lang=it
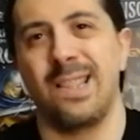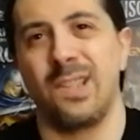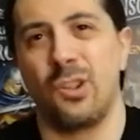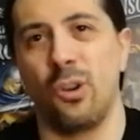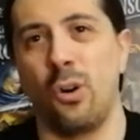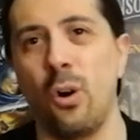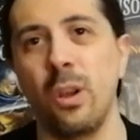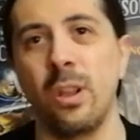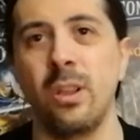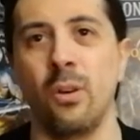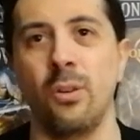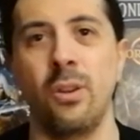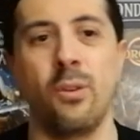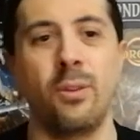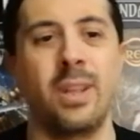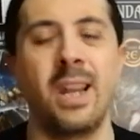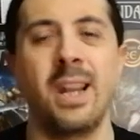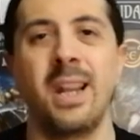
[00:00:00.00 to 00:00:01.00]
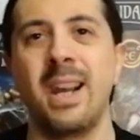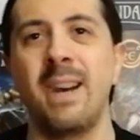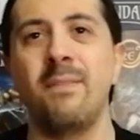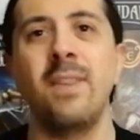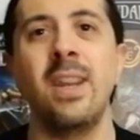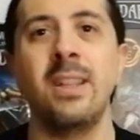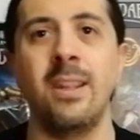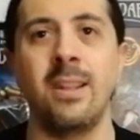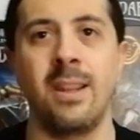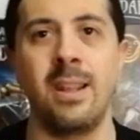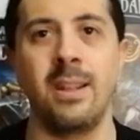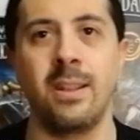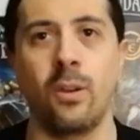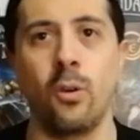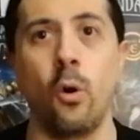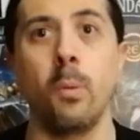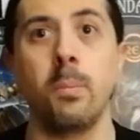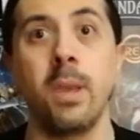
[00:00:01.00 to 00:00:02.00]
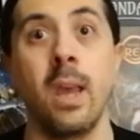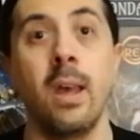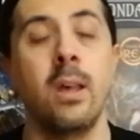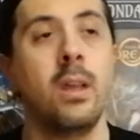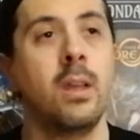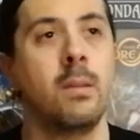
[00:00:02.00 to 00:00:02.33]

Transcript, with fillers: solito ne ordinerà 20-30 copie.